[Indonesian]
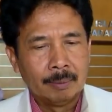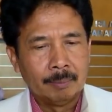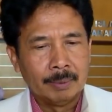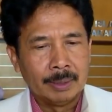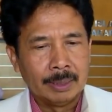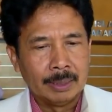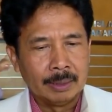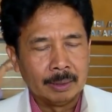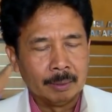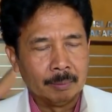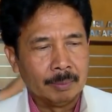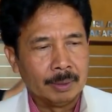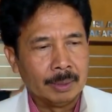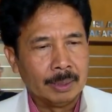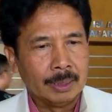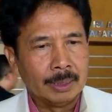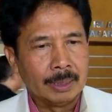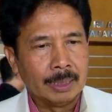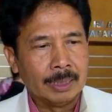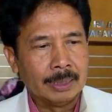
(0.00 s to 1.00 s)

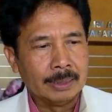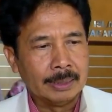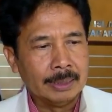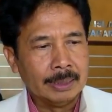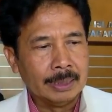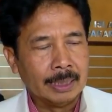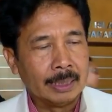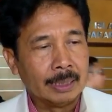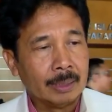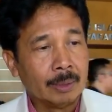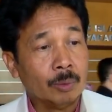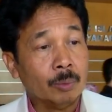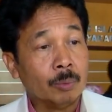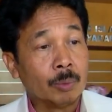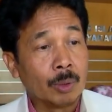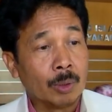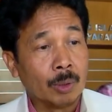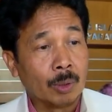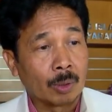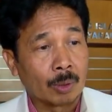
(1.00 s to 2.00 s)
manajemen haji dan
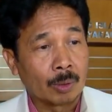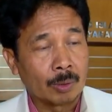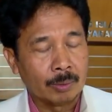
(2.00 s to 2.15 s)
umroh.